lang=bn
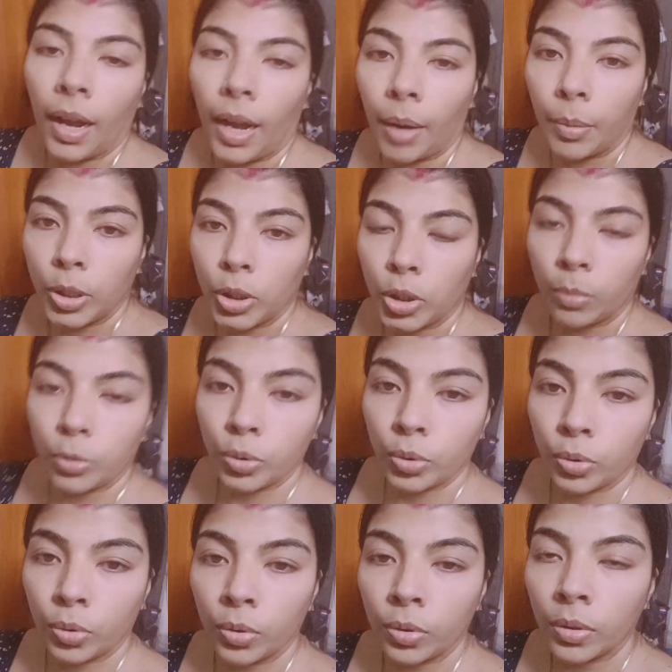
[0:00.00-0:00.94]
আমার
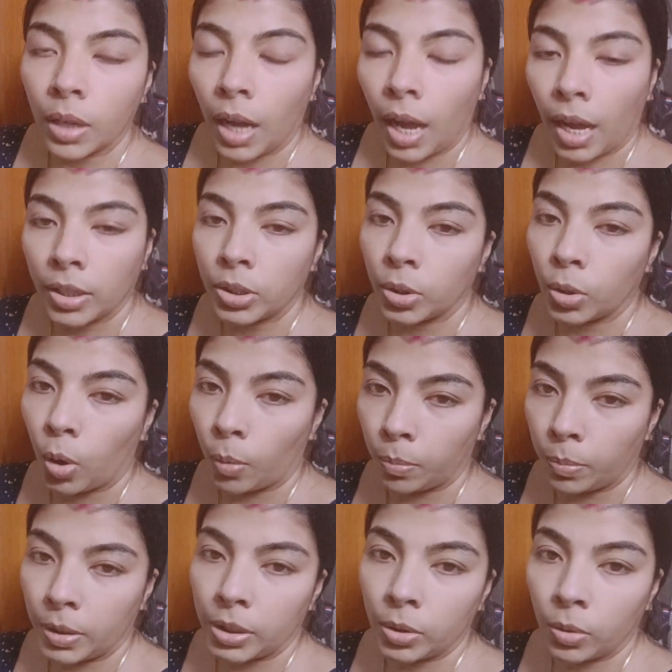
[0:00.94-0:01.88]
সমস্ত কাজ
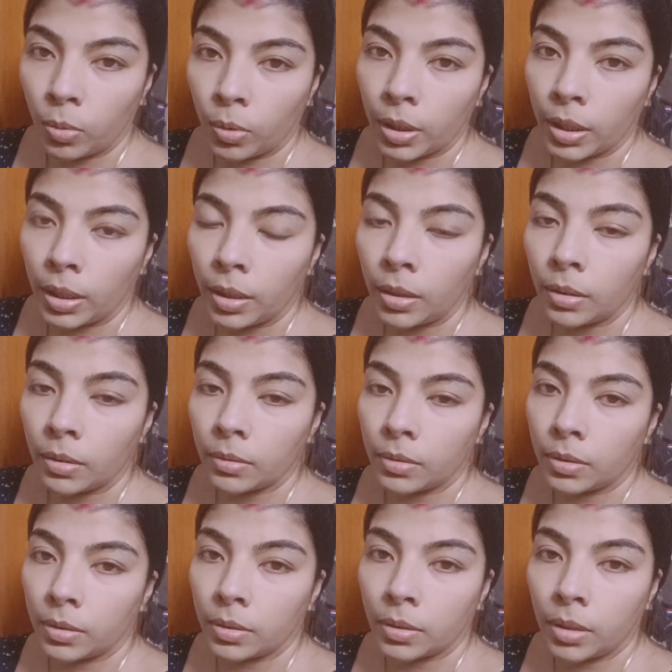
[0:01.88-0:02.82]
কমপ্লিট করে
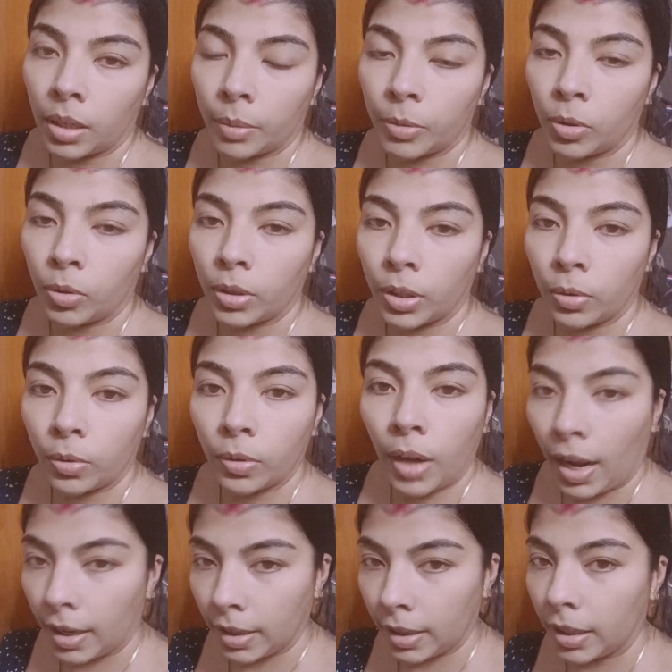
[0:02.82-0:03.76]
আমি অনেকক্ষণ
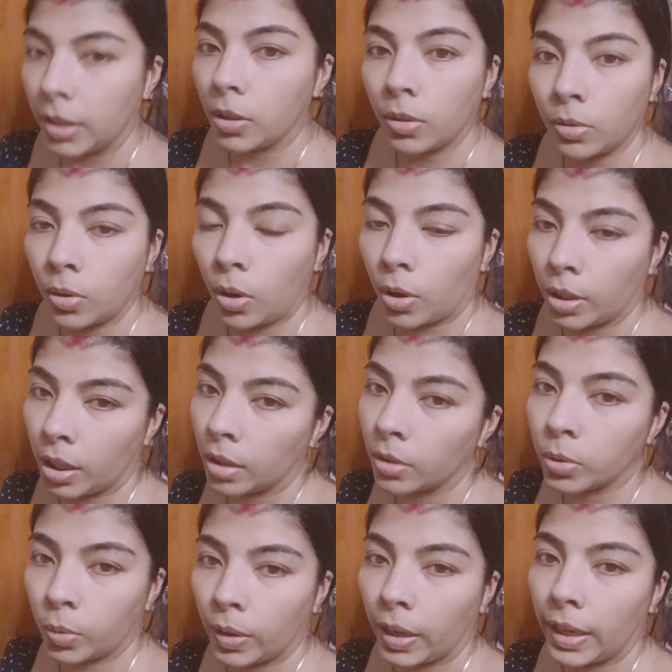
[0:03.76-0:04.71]
আগেই ঘরে
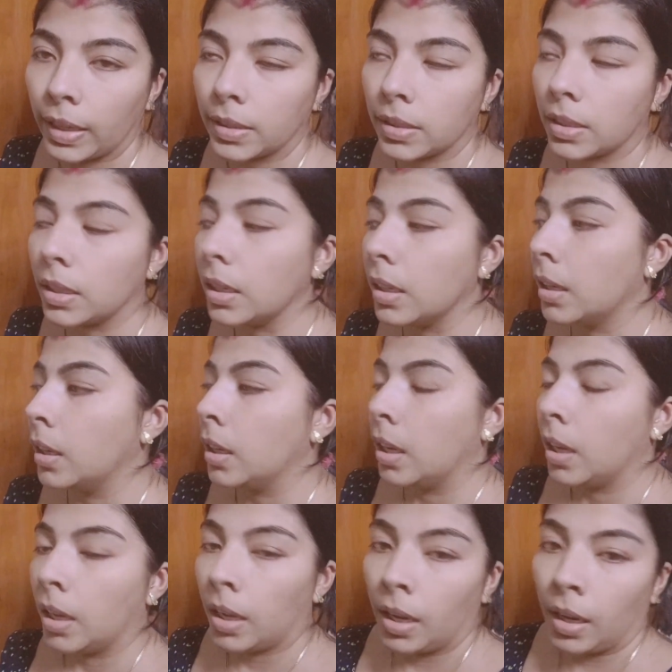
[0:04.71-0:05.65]
ঢুকে গেছি
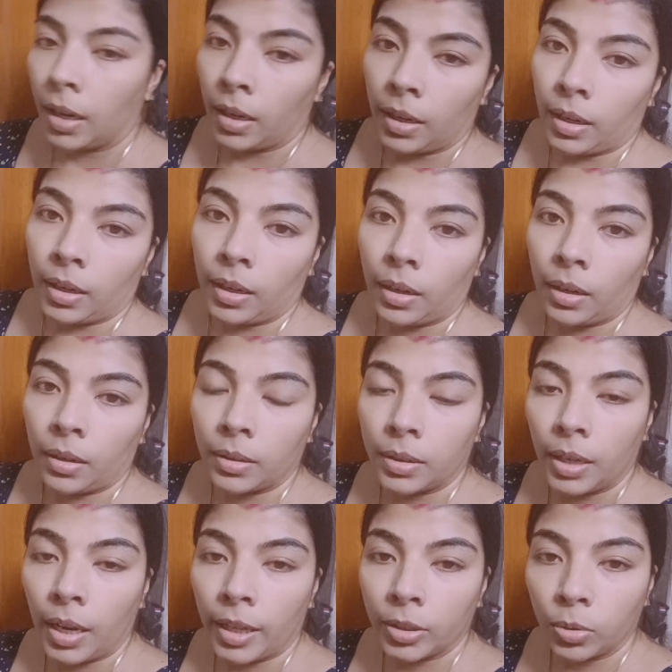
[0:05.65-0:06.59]
আর
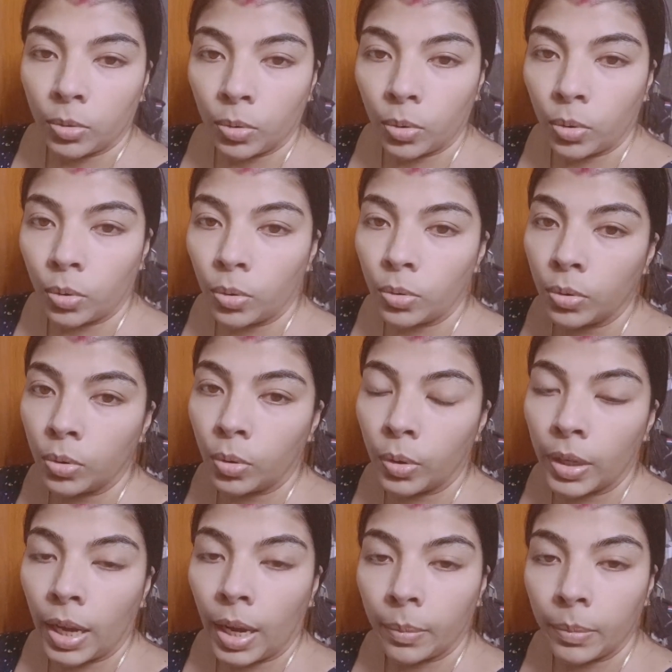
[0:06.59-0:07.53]
এতক্ষণ
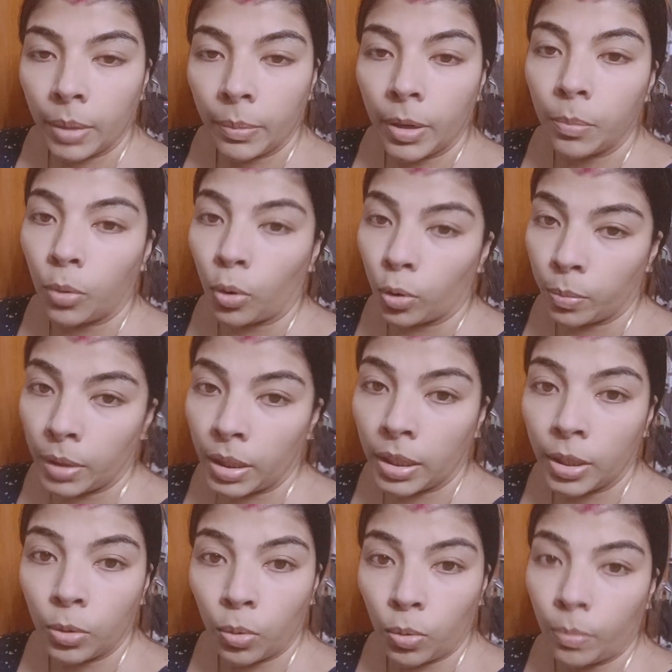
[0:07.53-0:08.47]
ধরে আমি আমার বড়
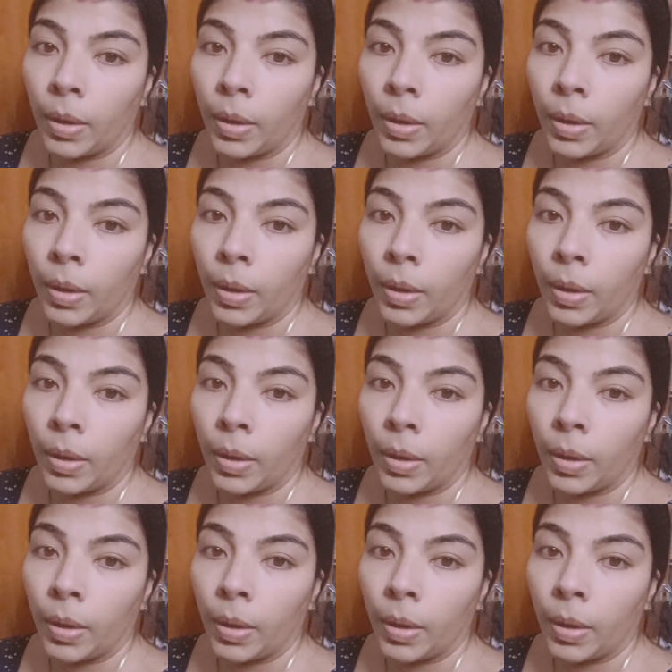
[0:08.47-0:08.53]
মেয়েকে ঘুম